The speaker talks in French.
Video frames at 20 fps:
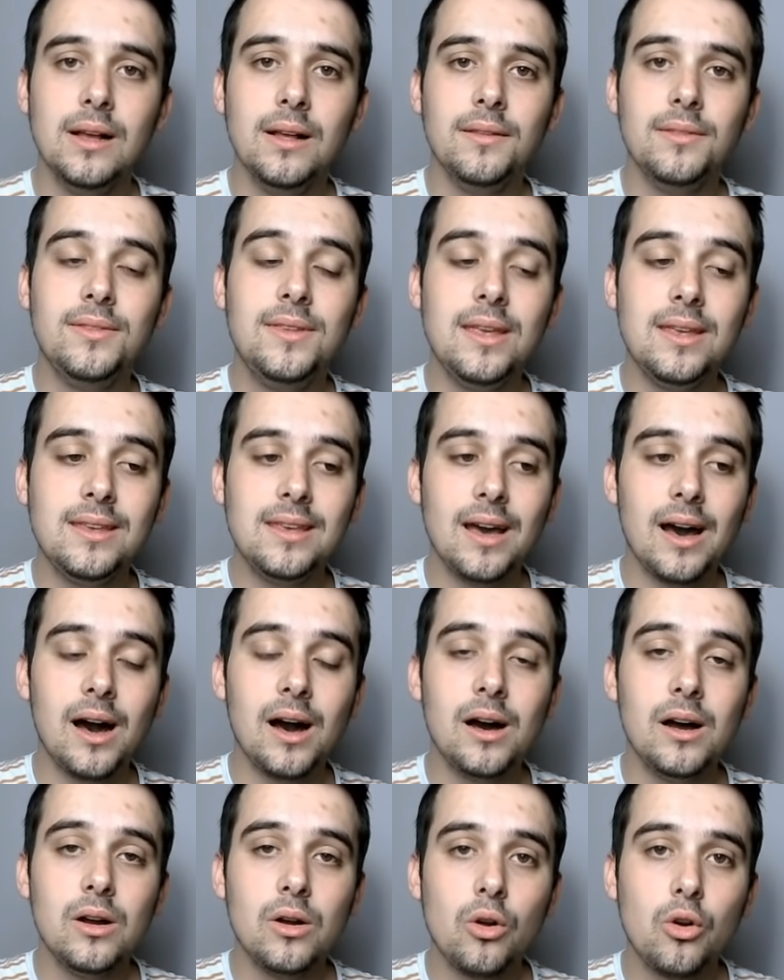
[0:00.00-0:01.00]
dégâts
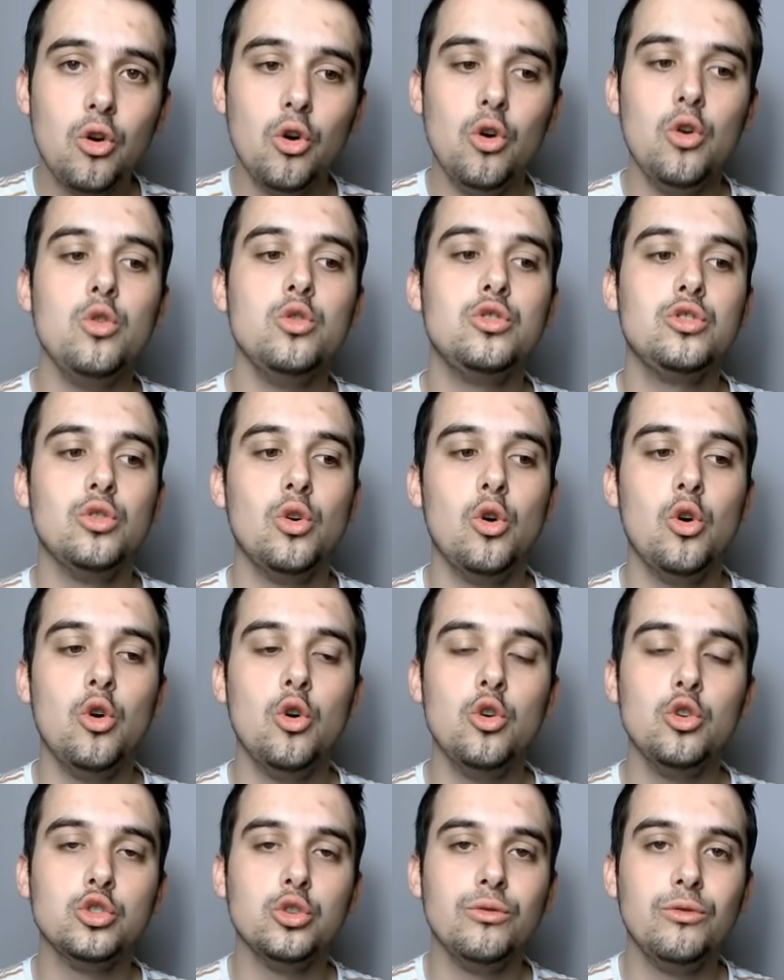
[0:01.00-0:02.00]

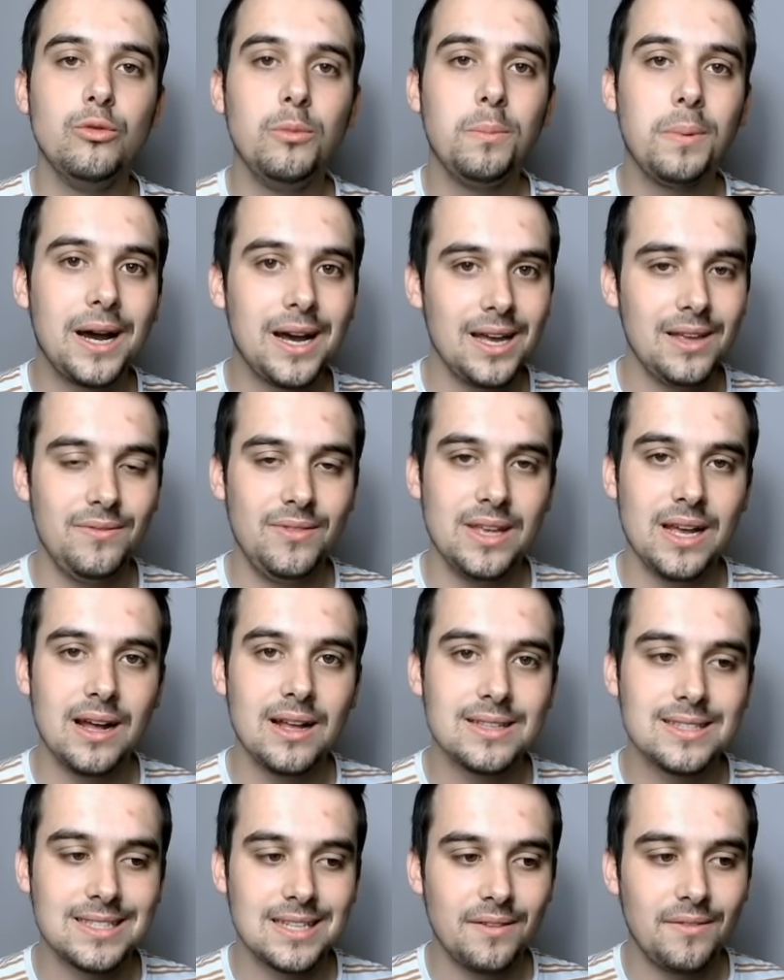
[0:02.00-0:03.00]
colossaux, je vous préviens,
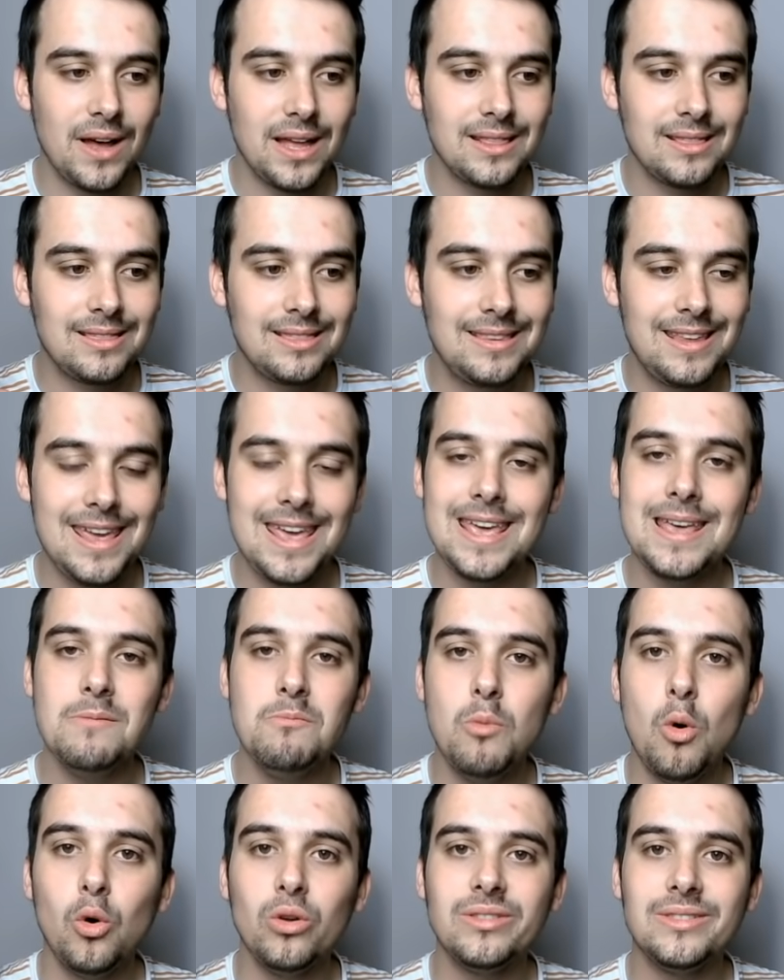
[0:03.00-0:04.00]
ça va
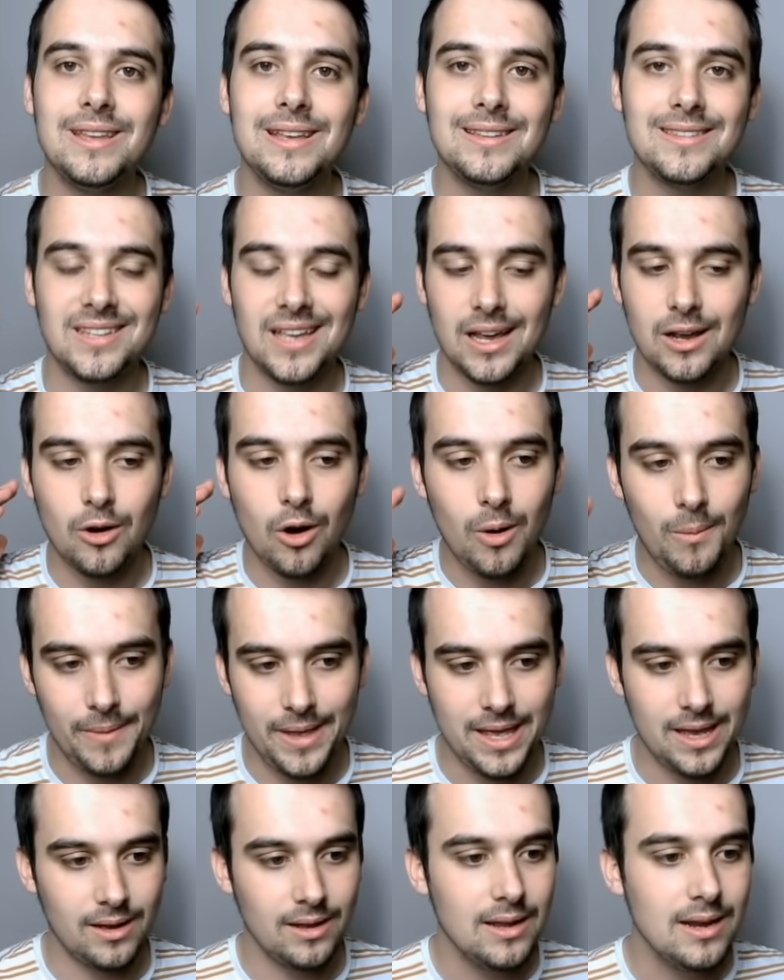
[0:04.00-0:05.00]
démonter sa
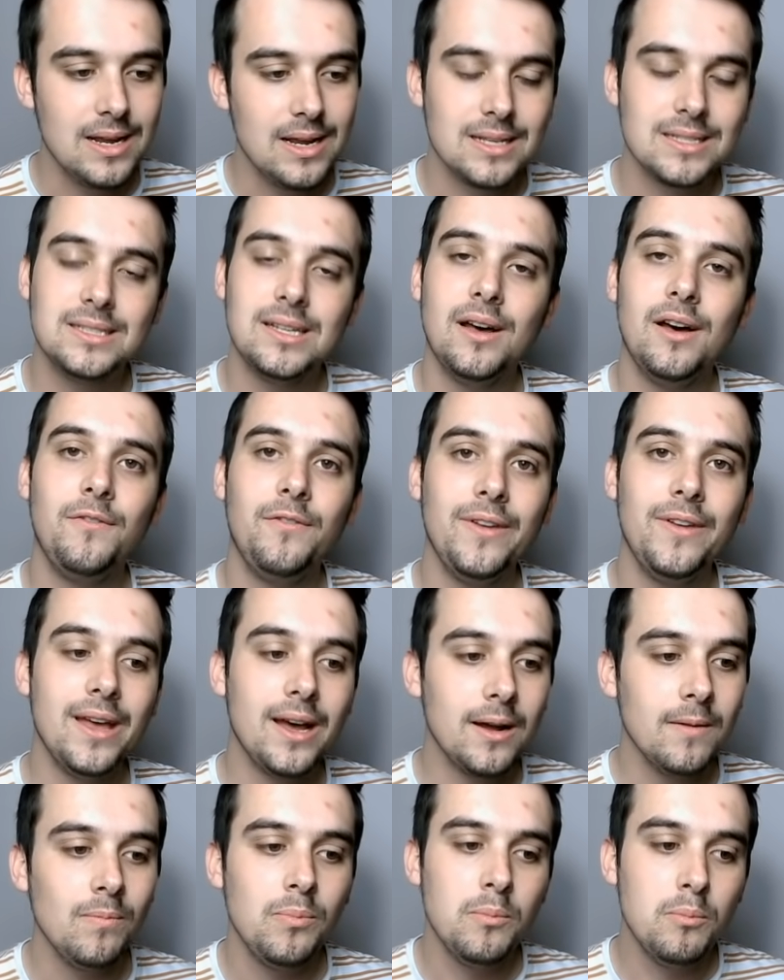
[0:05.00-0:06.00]
grand-mère, ça va faire
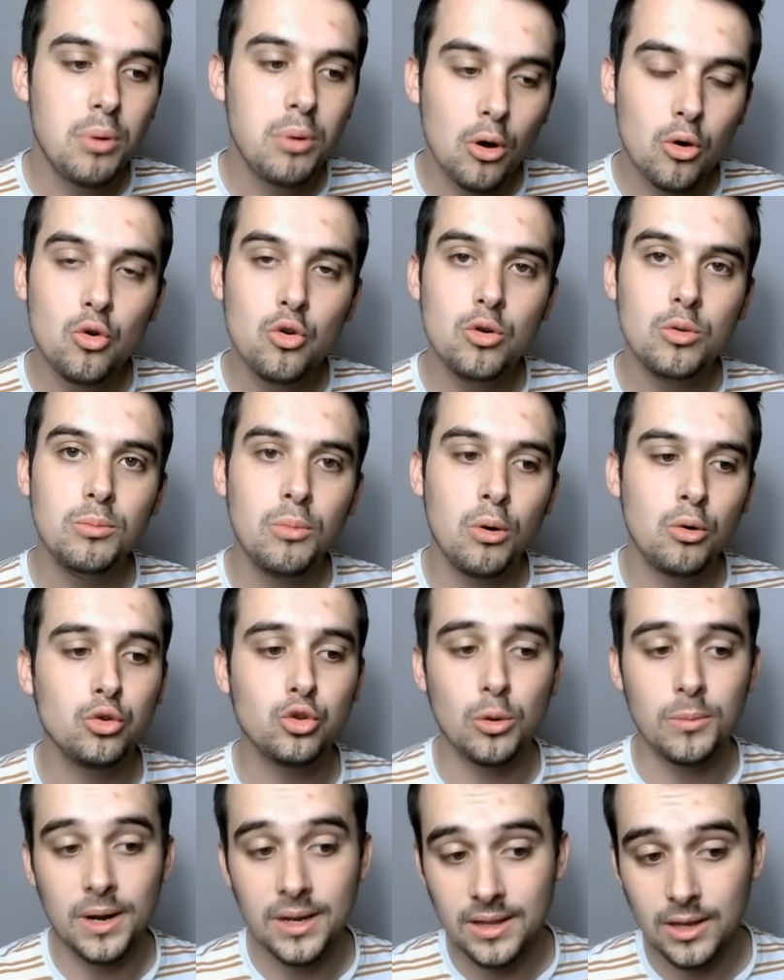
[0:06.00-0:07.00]
beaucoup, beaucoup trop mal.